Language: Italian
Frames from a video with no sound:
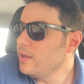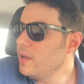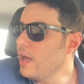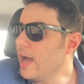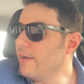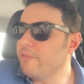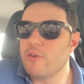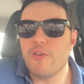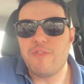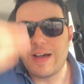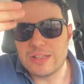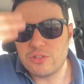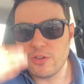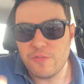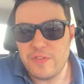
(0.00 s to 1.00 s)
Avevo
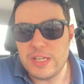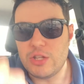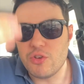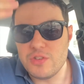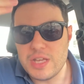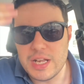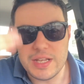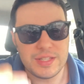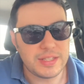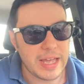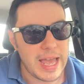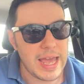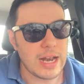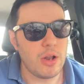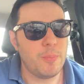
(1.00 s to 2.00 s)
fatto il video ieri
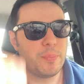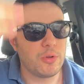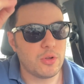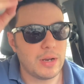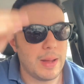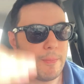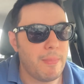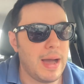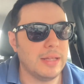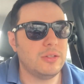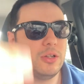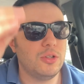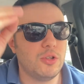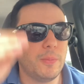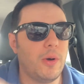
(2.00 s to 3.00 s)
sera, l'ho programmato, ho
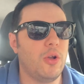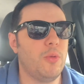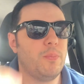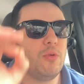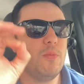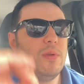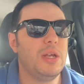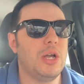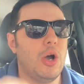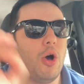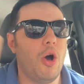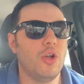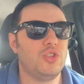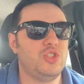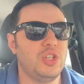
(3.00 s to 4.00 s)
detto, boh, lo pubblico
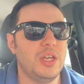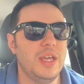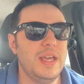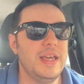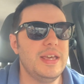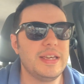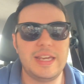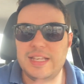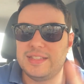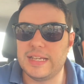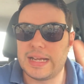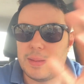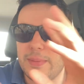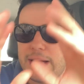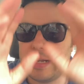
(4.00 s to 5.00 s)
oggi. Chissà
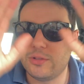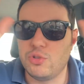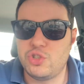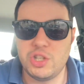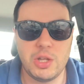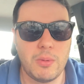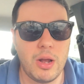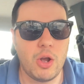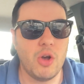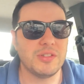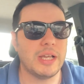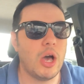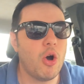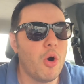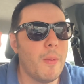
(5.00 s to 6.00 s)
che magari succede
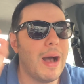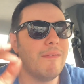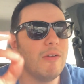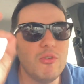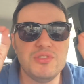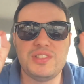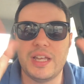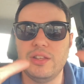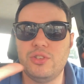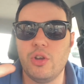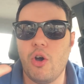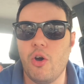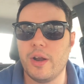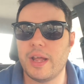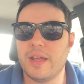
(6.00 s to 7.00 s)
qualcosa. Oh, avevo il
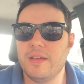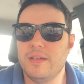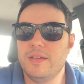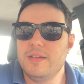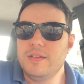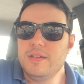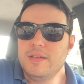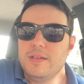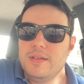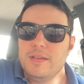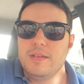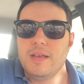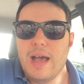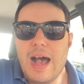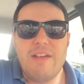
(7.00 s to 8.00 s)
sentore.
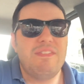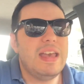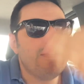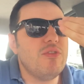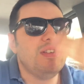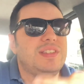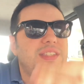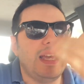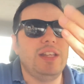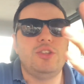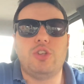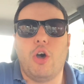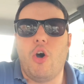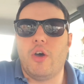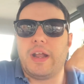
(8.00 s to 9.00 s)
Avevo il
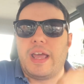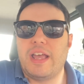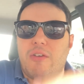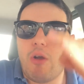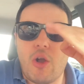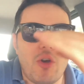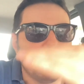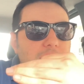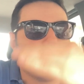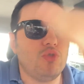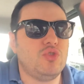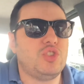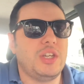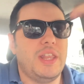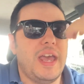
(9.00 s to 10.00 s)
sentore che qualcosa
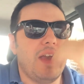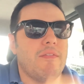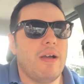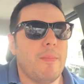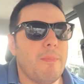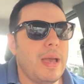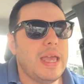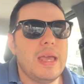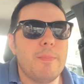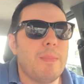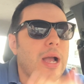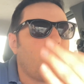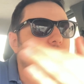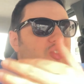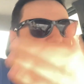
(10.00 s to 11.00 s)
succedeva. Ma,
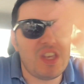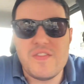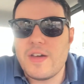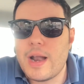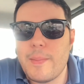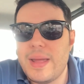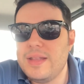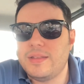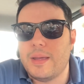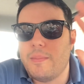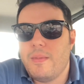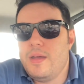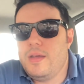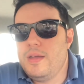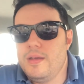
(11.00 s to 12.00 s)
ma così veramente
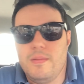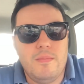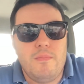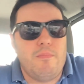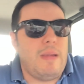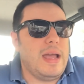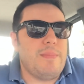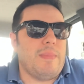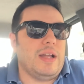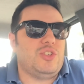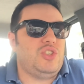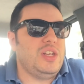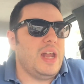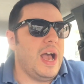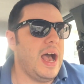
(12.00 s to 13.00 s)
Ma
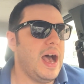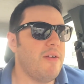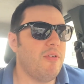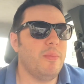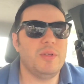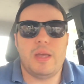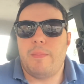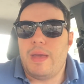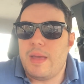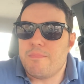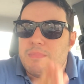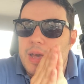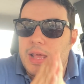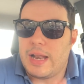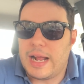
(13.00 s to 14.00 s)
immaginavo. Ma,
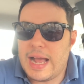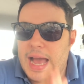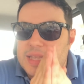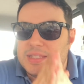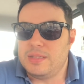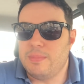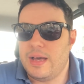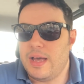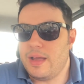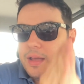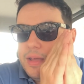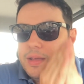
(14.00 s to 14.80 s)
ma, ragazzi, ma...